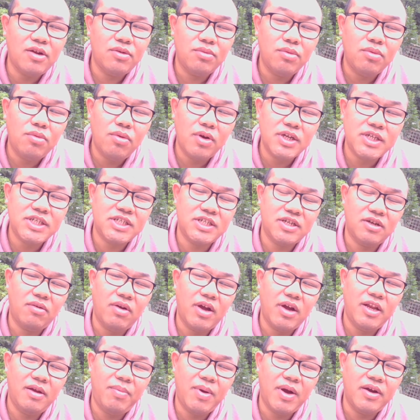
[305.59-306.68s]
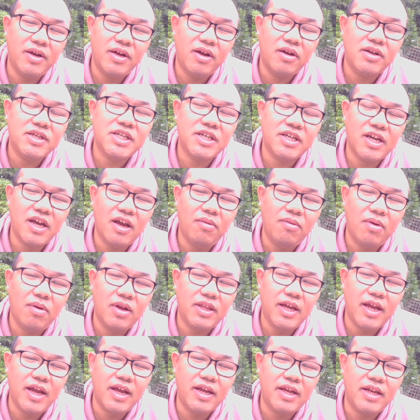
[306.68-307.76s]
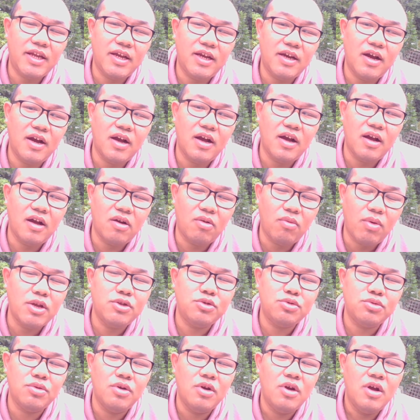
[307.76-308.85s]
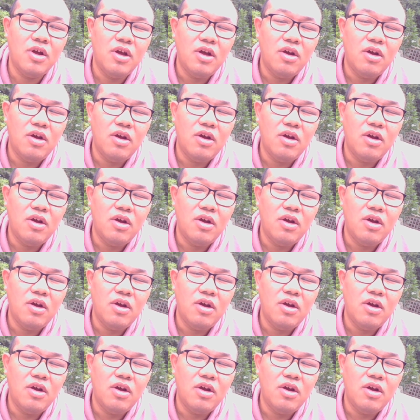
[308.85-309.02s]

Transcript: 如果喜欢的朋友，请给我点一个关注。